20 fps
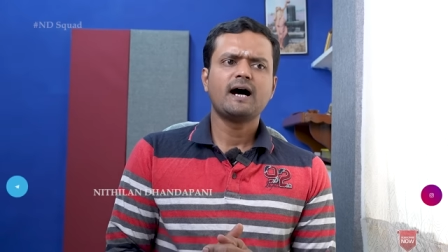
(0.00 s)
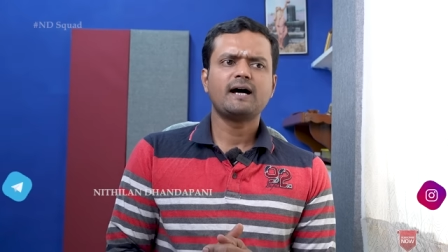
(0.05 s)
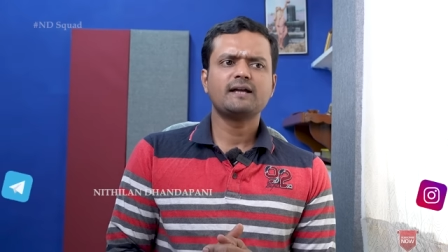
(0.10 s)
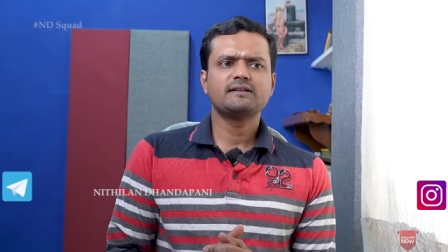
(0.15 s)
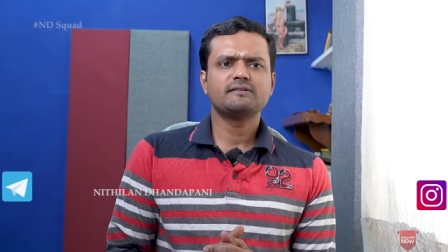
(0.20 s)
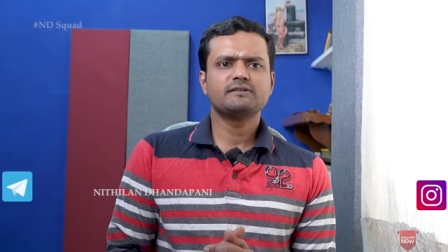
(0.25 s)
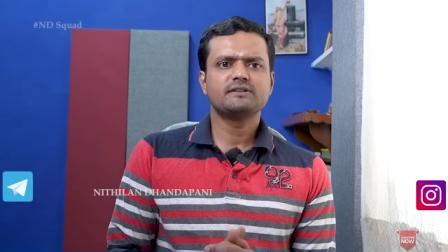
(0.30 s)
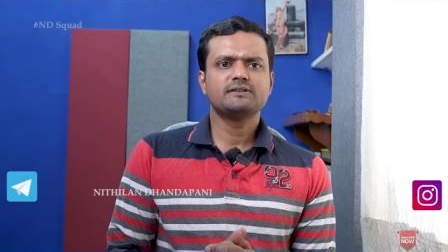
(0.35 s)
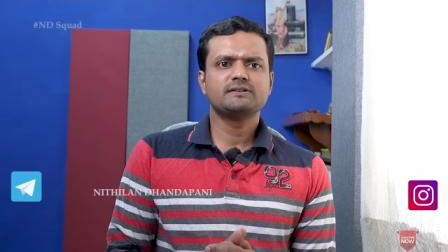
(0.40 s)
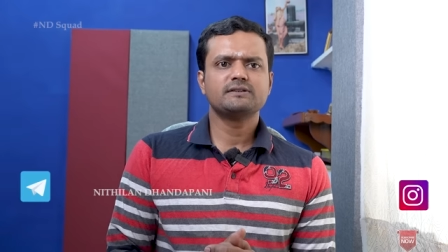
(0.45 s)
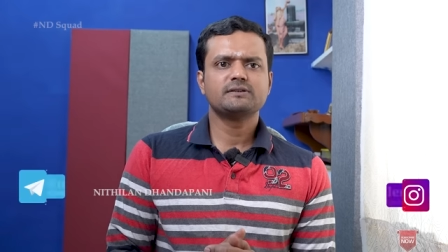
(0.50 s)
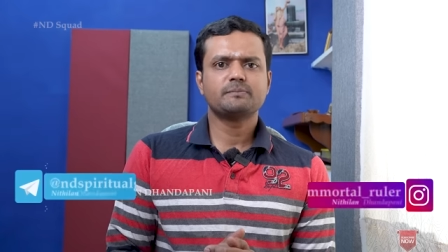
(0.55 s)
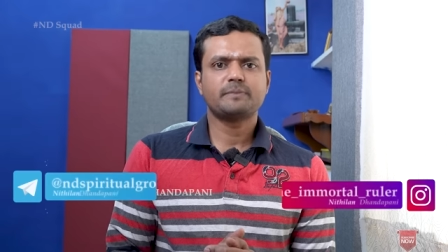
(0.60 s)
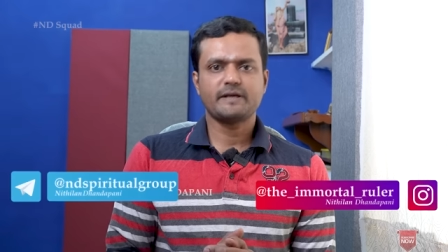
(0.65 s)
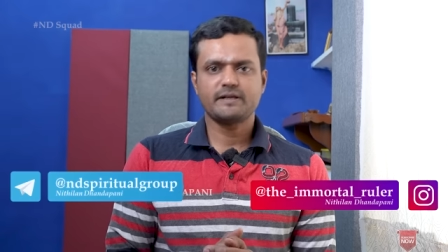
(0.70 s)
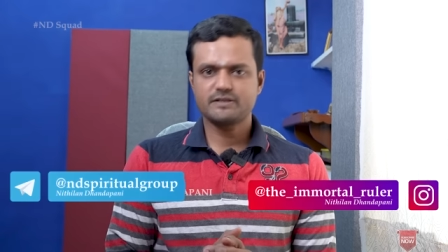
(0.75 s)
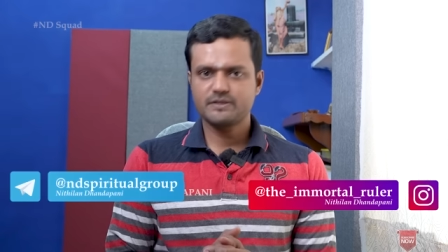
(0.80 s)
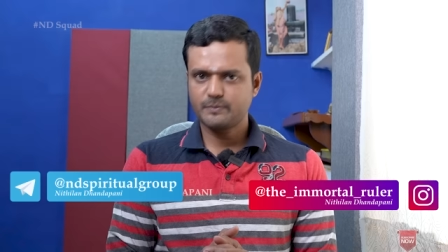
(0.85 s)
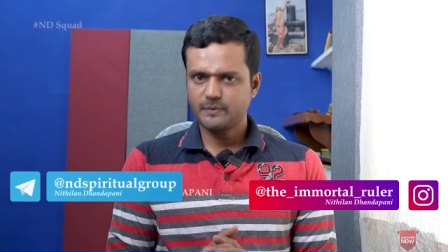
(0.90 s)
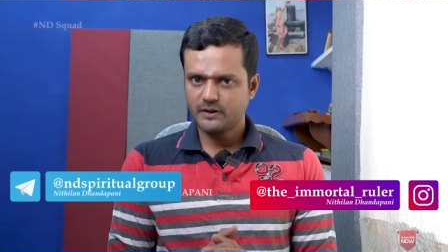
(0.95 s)
அதை வந்து
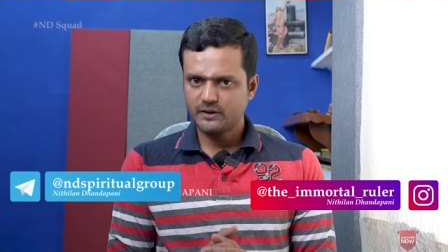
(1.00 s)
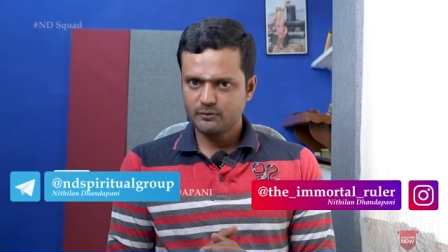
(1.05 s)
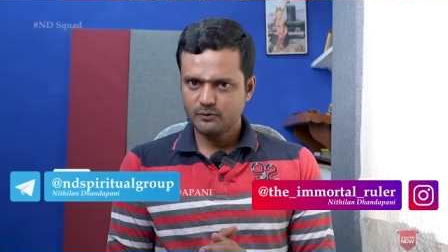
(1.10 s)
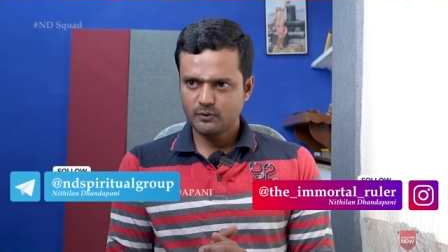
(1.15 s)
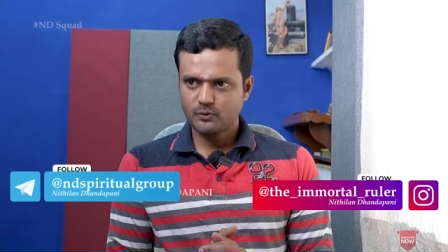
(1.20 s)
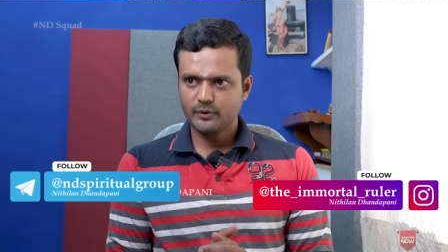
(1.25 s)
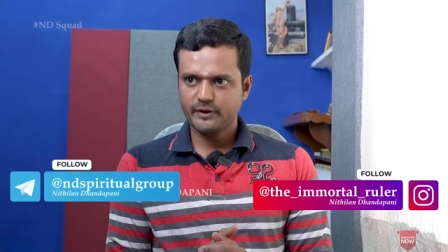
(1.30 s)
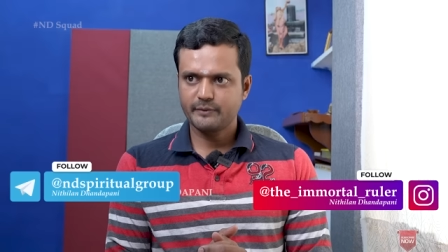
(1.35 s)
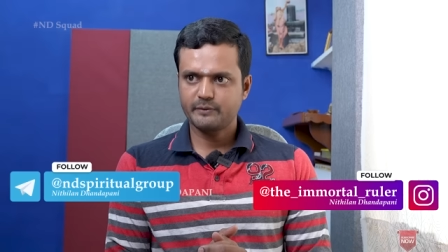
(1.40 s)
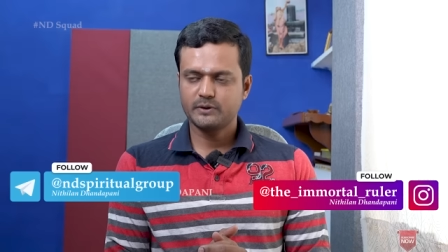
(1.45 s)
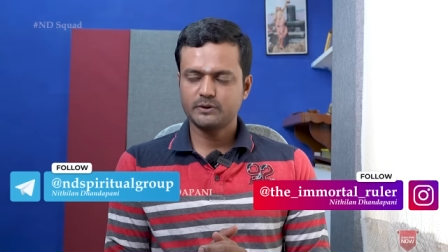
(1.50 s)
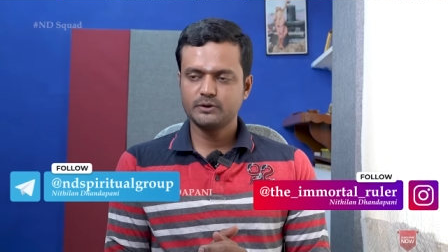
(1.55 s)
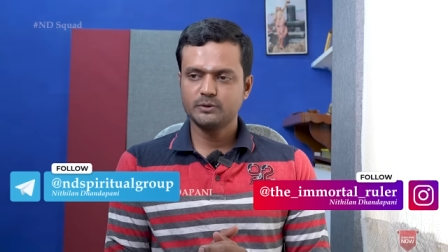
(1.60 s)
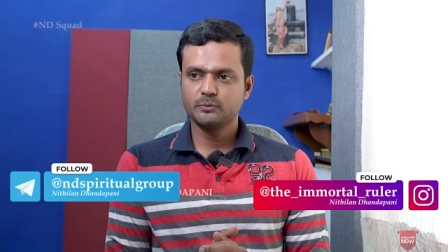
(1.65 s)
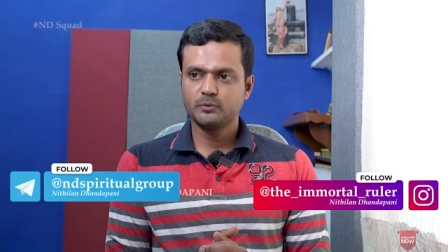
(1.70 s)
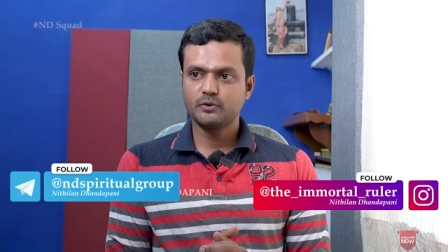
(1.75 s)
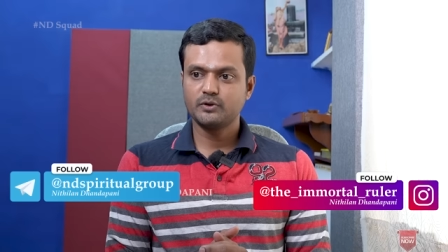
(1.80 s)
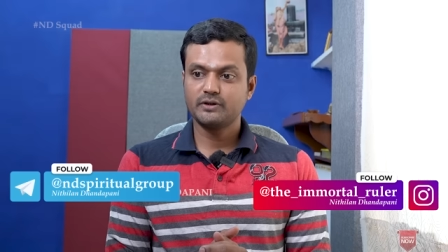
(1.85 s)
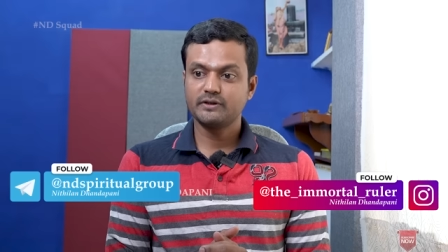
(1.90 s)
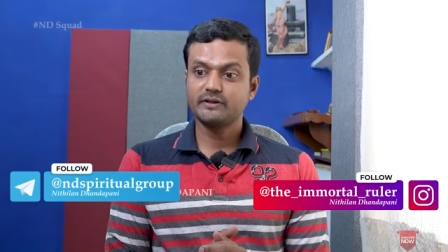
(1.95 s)
பயிற்சி
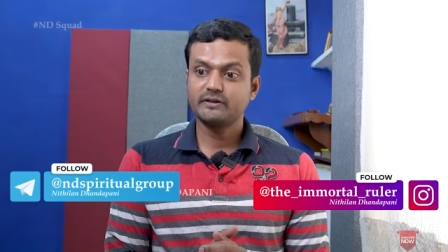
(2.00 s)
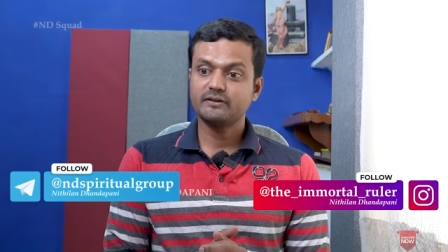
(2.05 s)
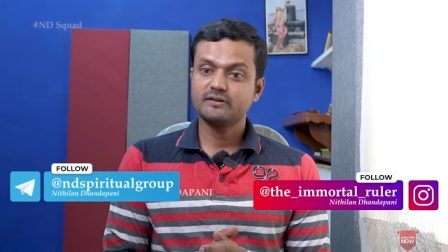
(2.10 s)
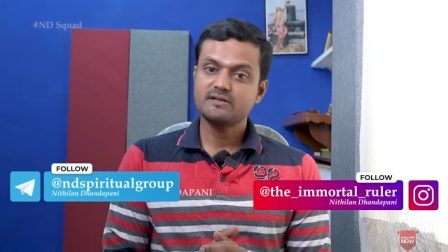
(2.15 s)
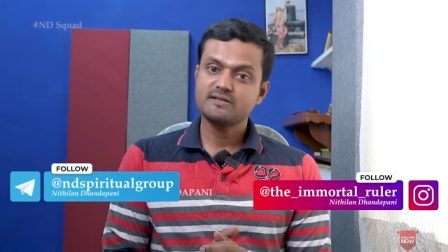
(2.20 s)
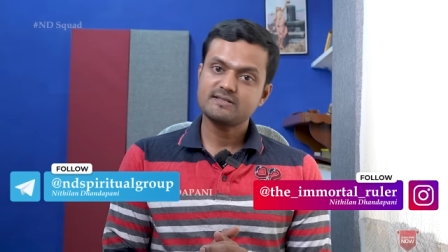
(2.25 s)
பண்ணக்கூடியவர்களும் உண்டு